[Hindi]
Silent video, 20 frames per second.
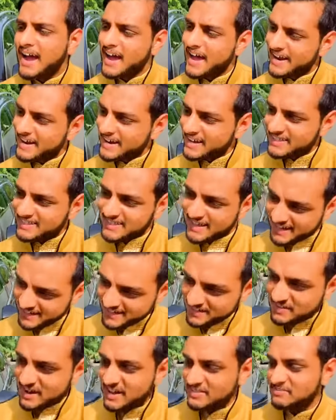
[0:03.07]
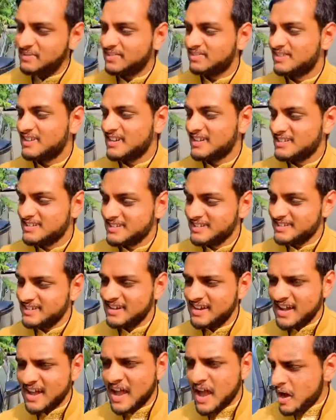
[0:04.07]
अरे धन्यवाद मंत्री जी
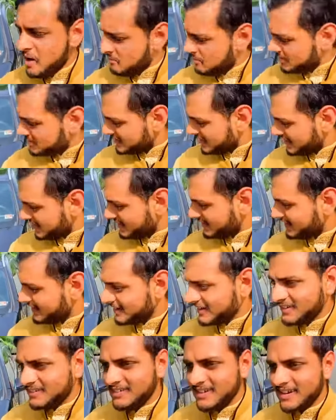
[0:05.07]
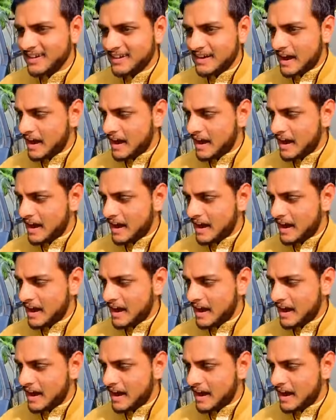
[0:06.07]
वैसे ये